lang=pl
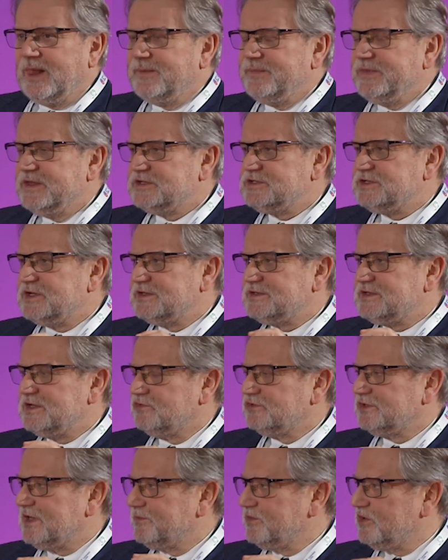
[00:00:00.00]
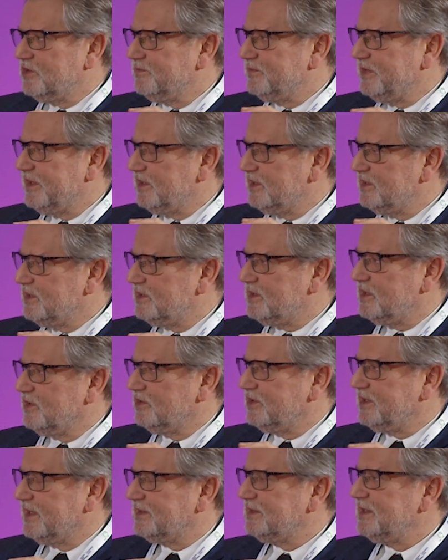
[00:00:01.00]
że są tam
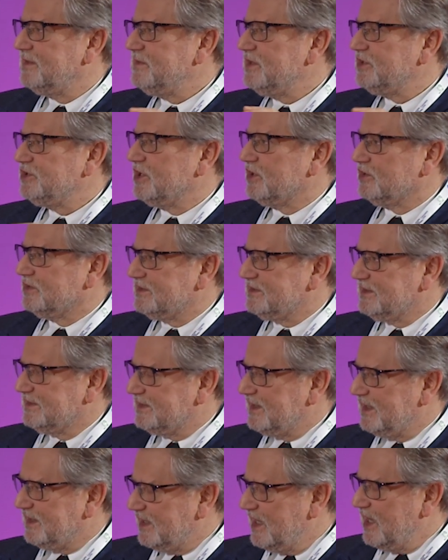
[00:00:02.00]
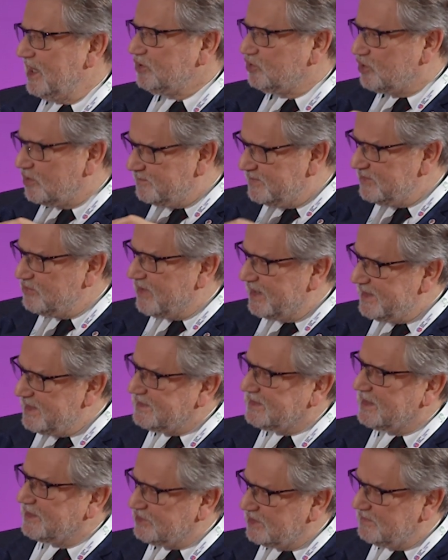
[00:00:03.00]
konkretne miesiące. Tak? To była
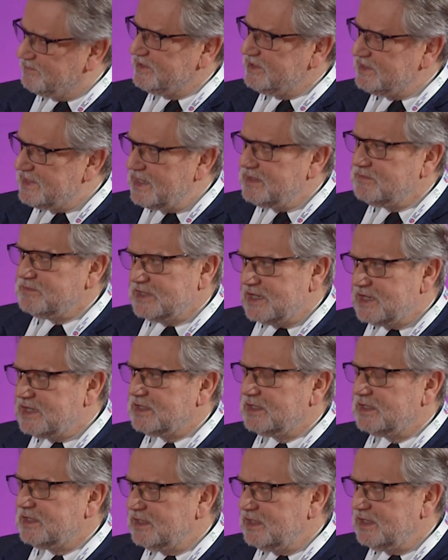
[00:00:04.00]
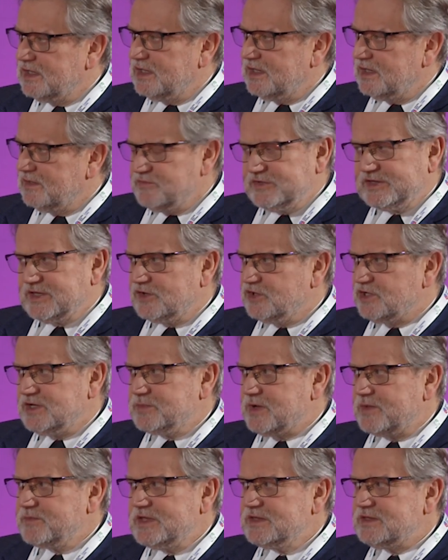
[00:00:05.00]
jakaś epidemia. My tego nie
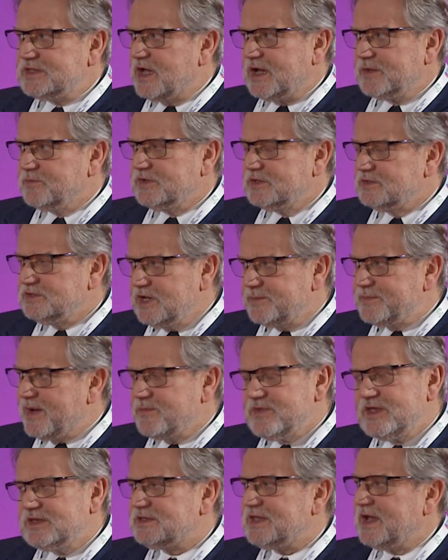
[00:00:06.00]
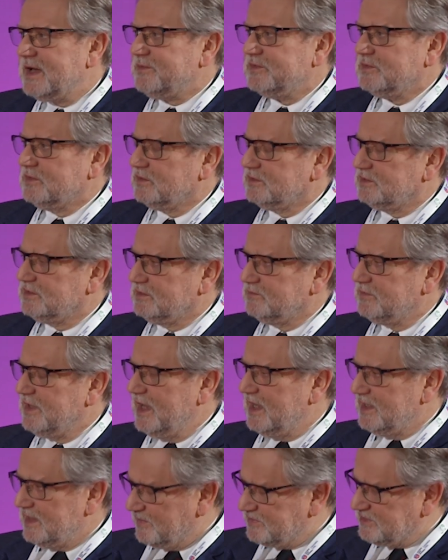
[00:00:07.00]
pamiętamy, nie pamiętamy o tym.
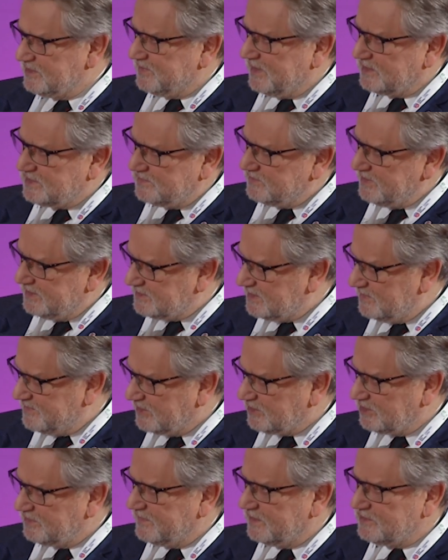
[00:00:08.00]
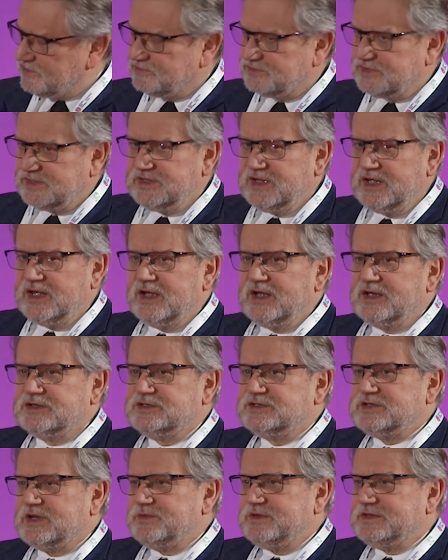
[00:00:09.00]
Ja przepraszam, nie chcę patować tutaj mhm.
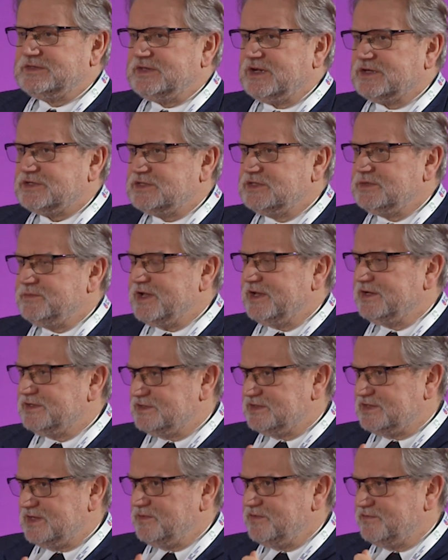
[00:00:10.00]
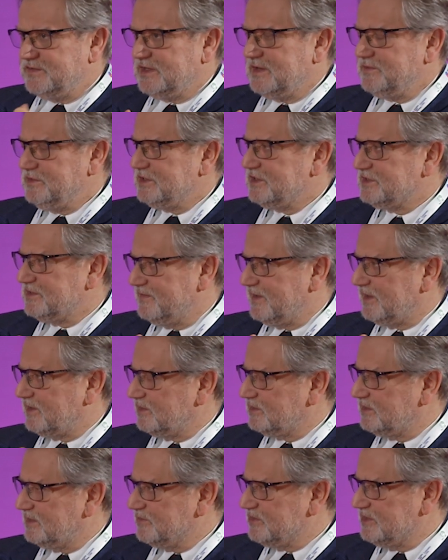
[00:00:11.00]
rzeczami strasznymi, ale czasami wydaje mi się, że warto o
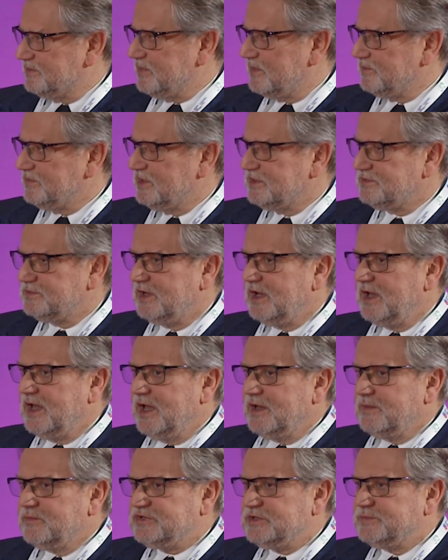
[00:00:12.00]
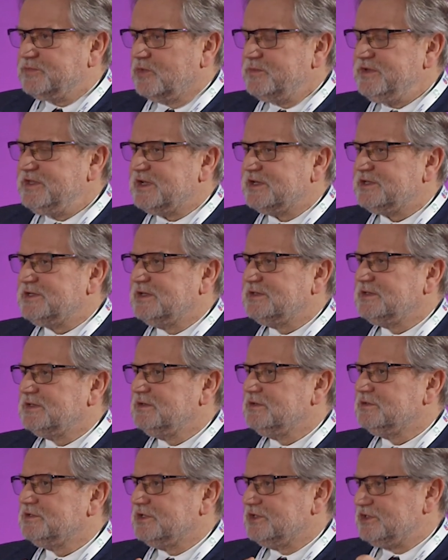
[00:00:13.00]
tym przypomnieć, przypominać,
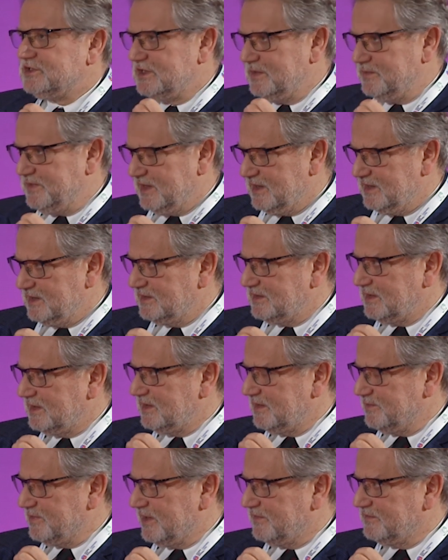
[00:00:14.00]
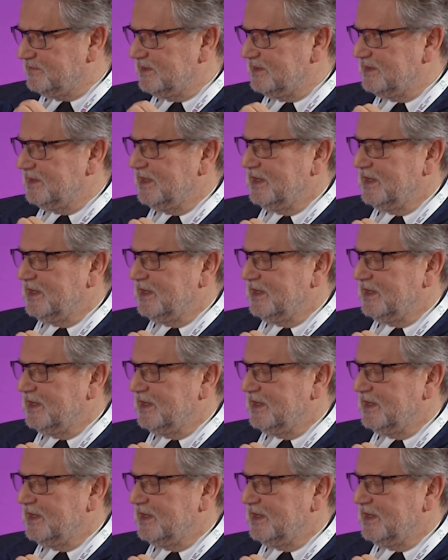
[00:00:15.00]
dlatego że szczepienia tak naprawdę